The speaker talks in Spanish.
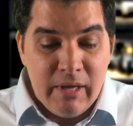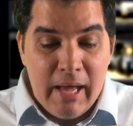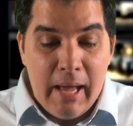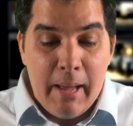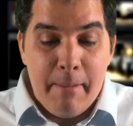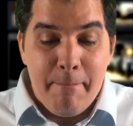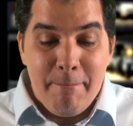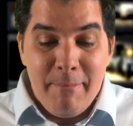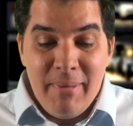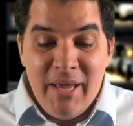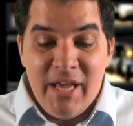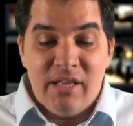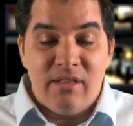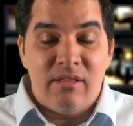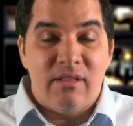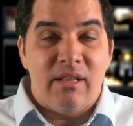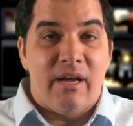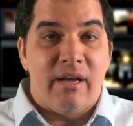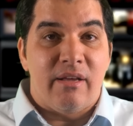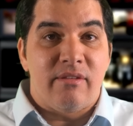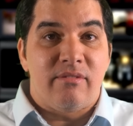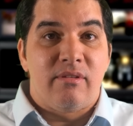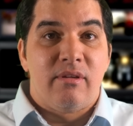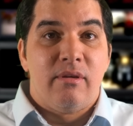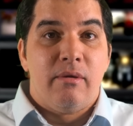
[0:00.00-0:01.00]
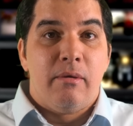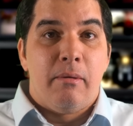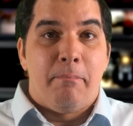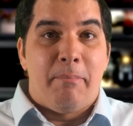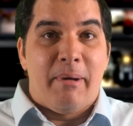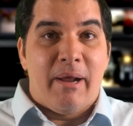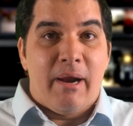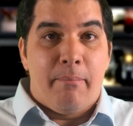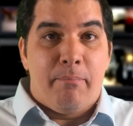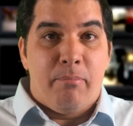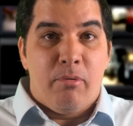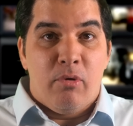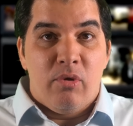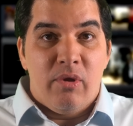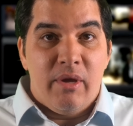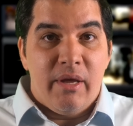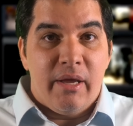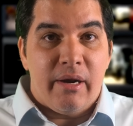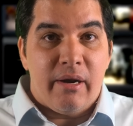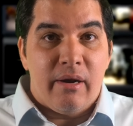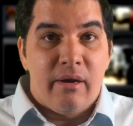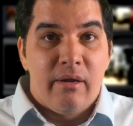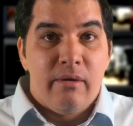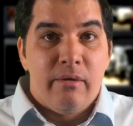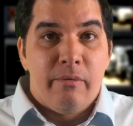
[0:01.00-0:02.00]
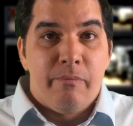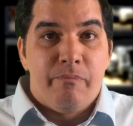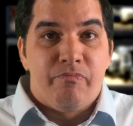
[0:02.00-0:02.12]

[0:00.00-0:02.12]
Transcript: enmiendas para poder